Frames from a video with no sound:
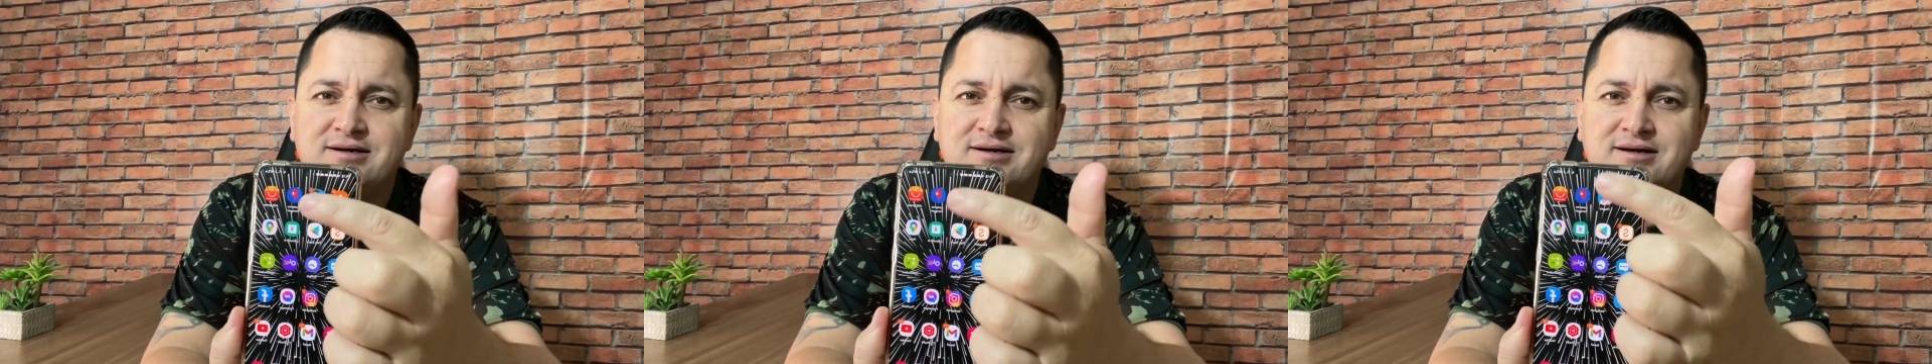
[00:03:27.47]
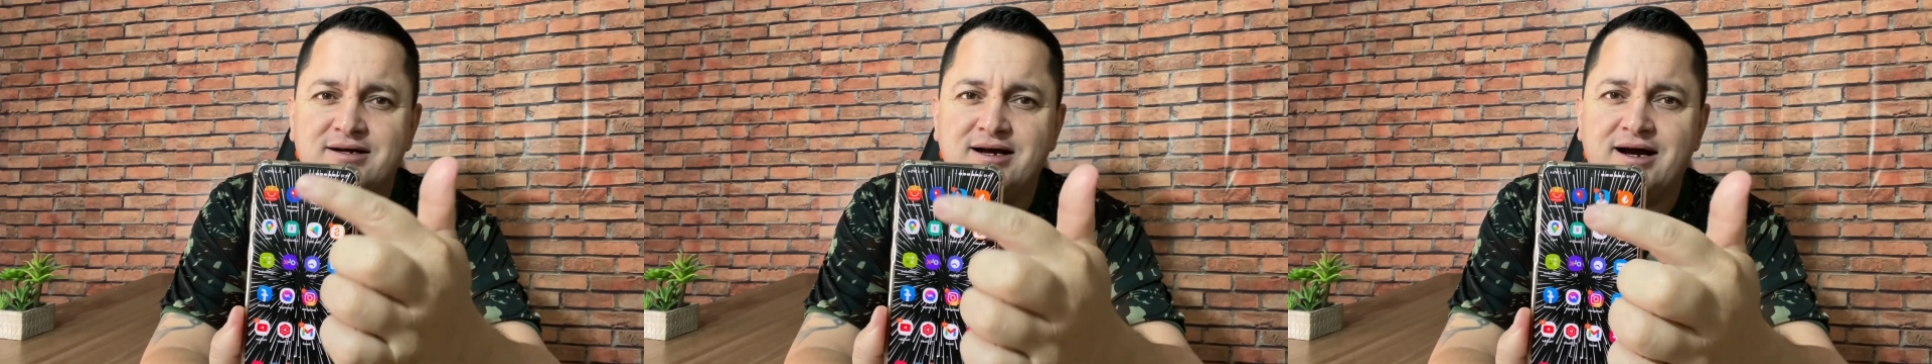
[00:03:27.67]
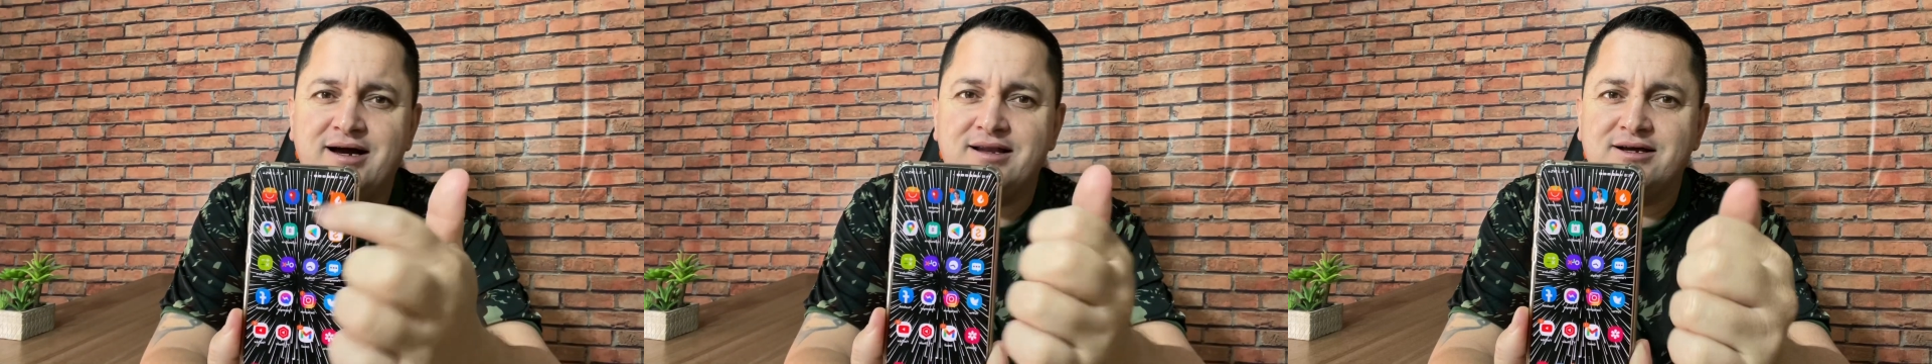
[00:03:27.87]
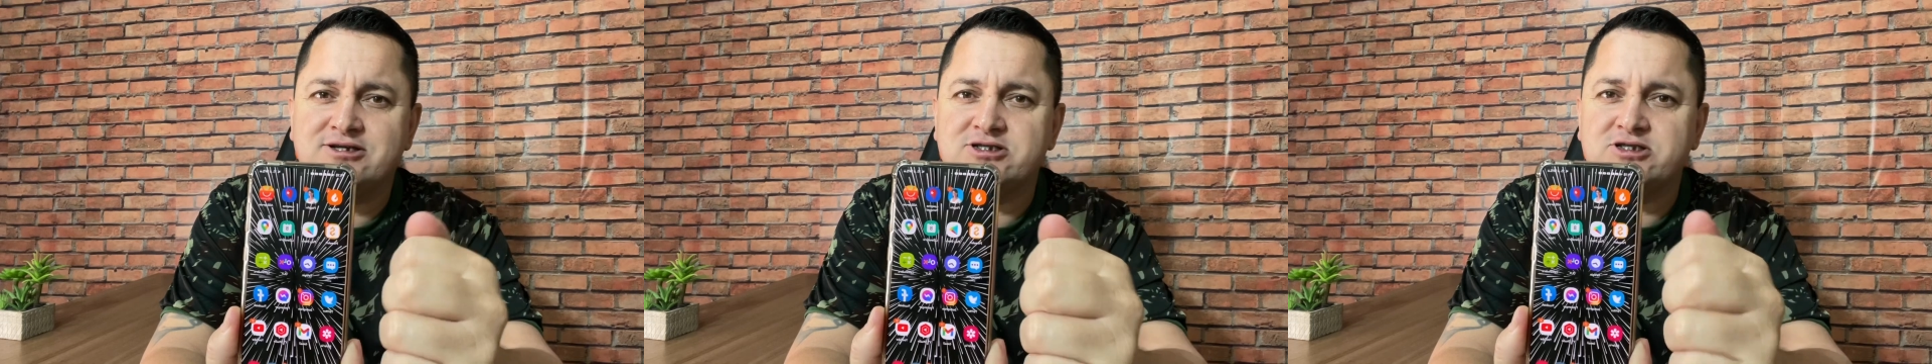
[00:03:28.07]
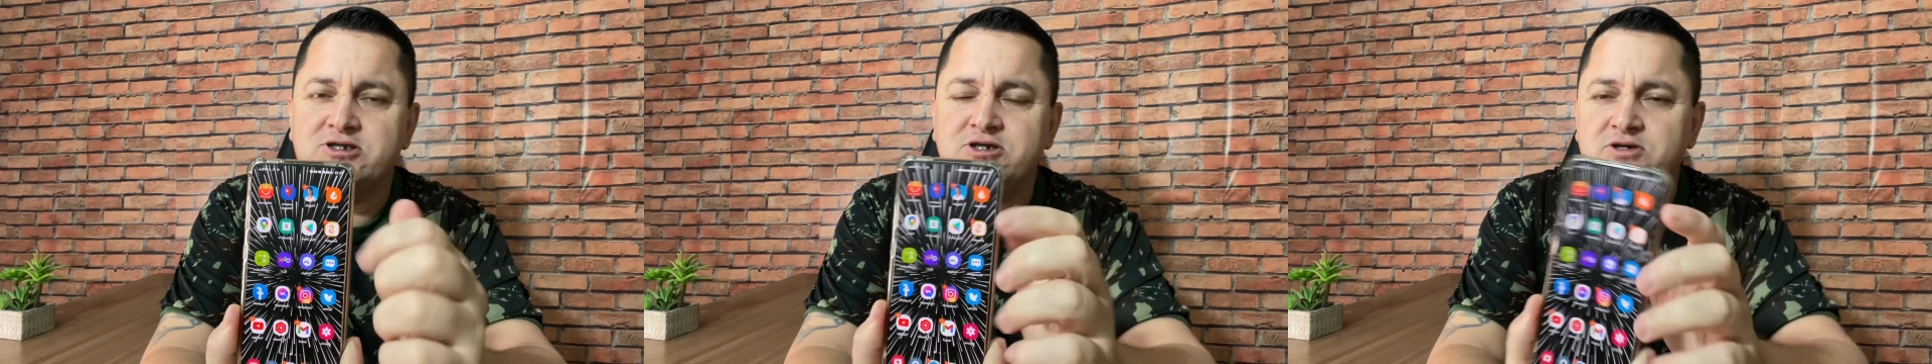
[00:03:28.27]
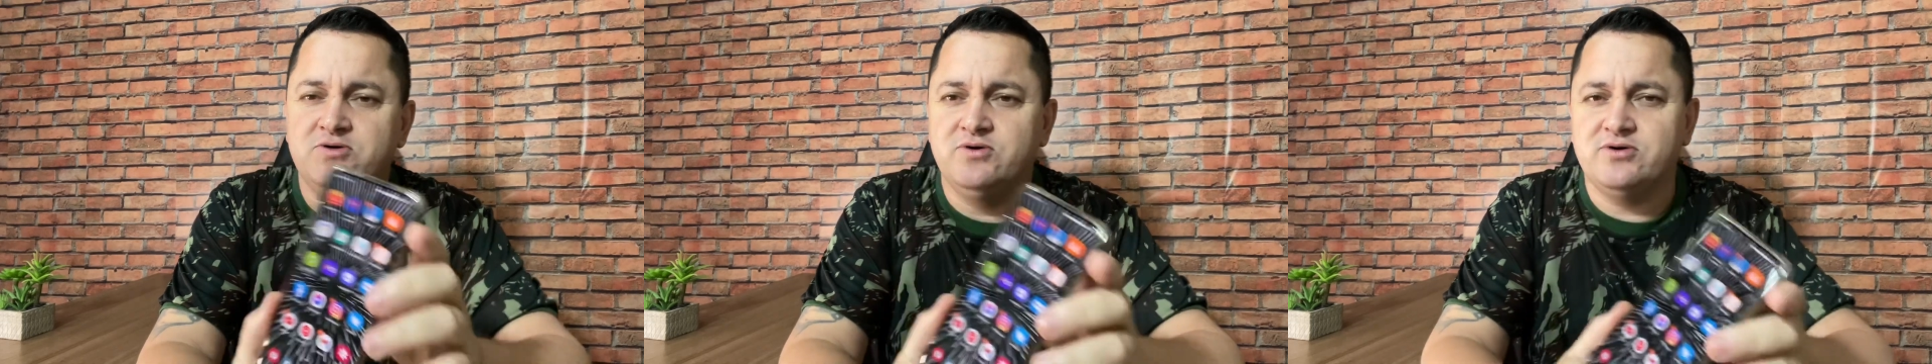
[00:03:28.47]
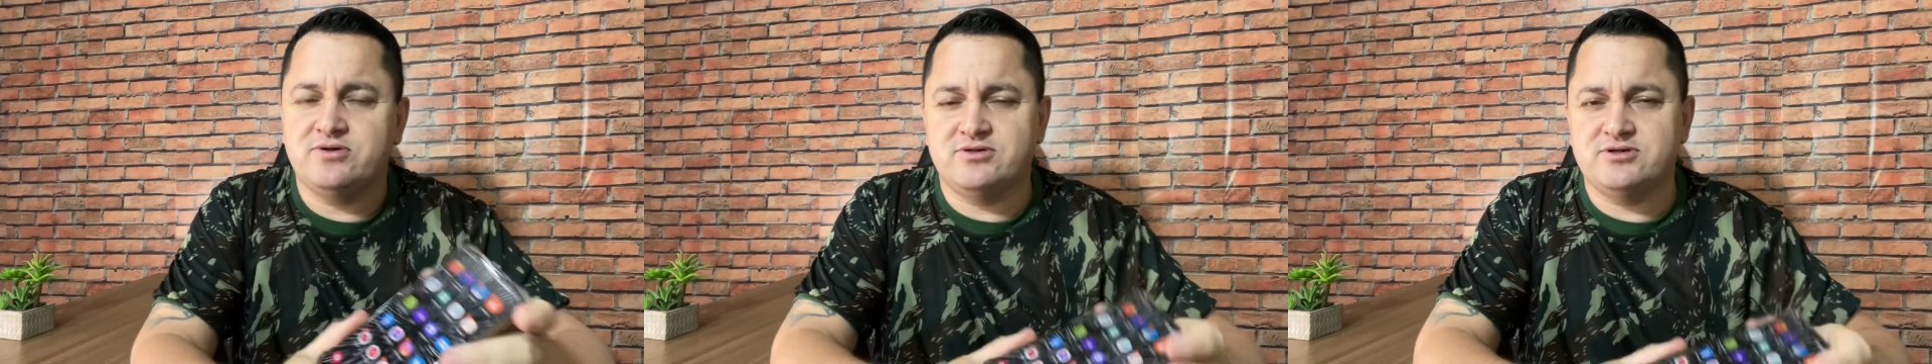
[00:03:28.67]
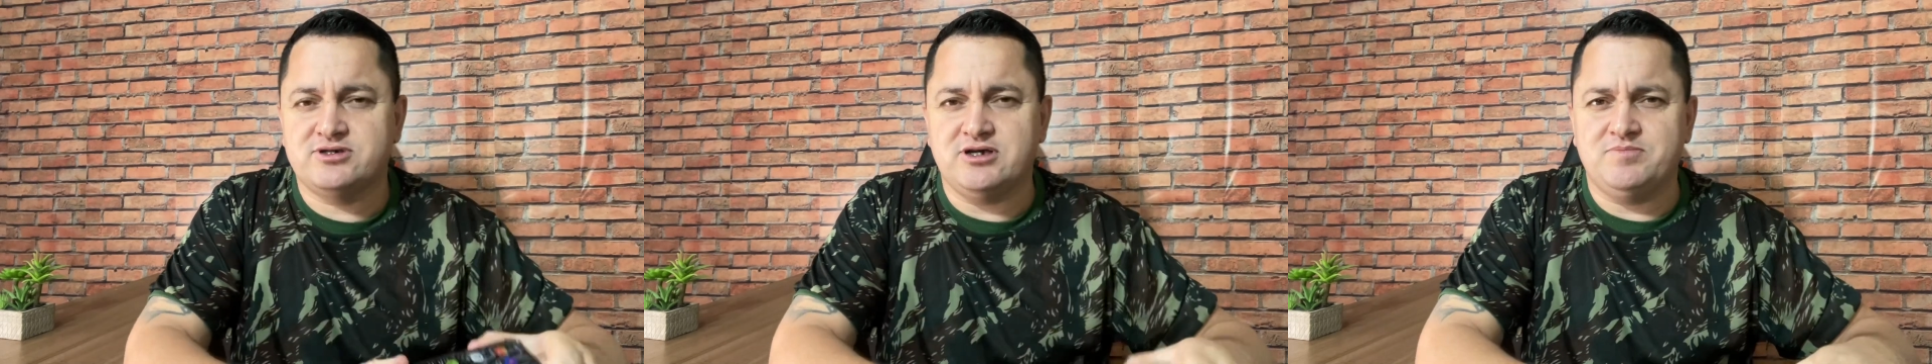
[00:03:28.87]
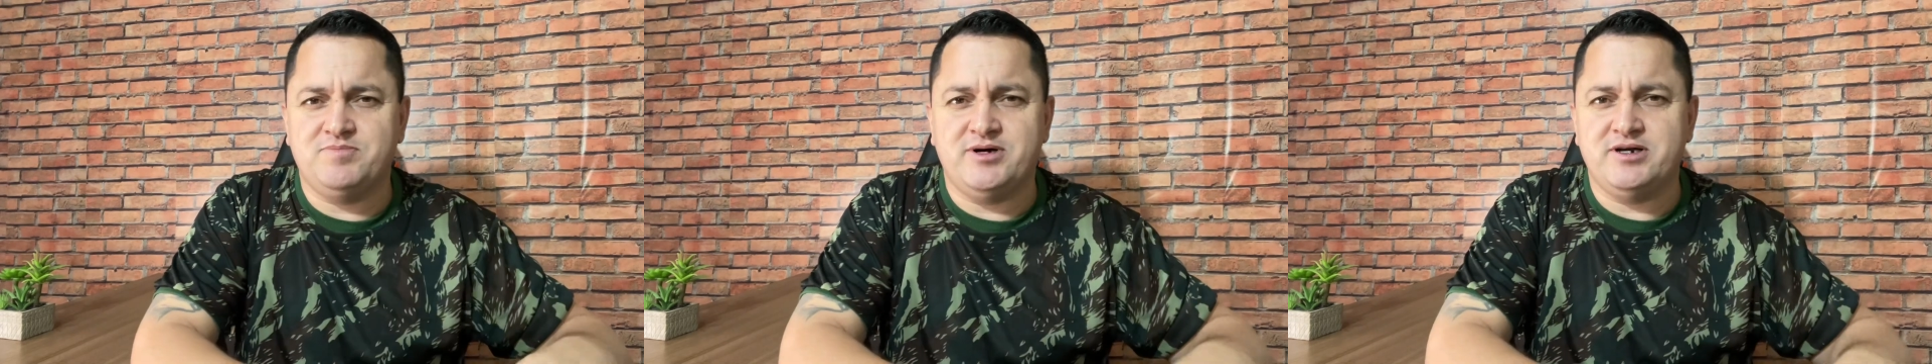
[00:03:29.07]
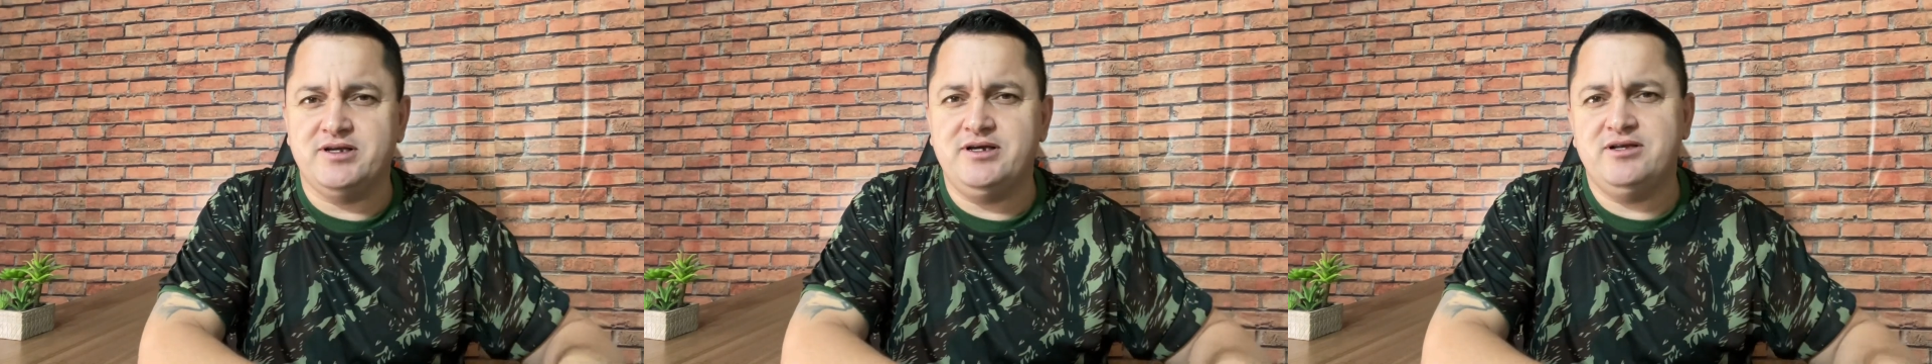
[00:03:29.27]
Galaxy e outros
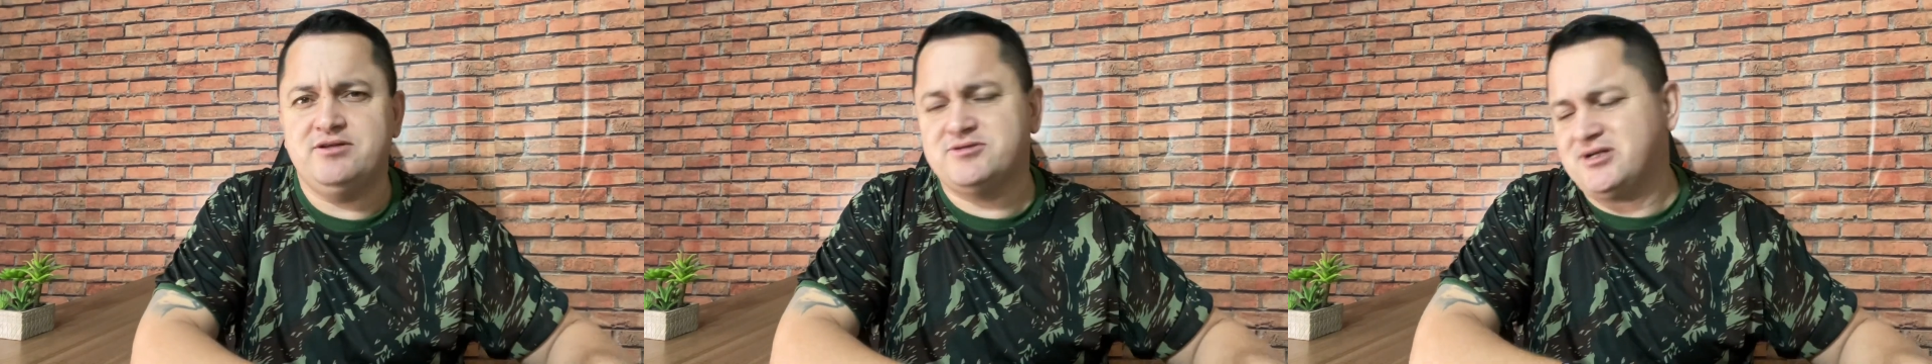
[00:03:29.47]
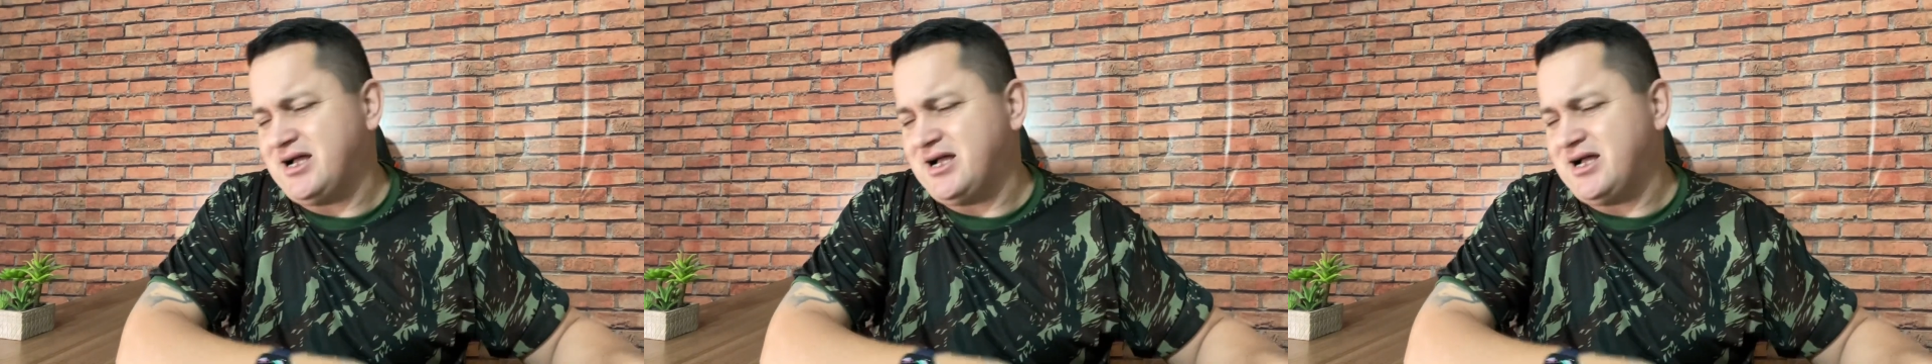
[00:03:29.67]
aparelhos,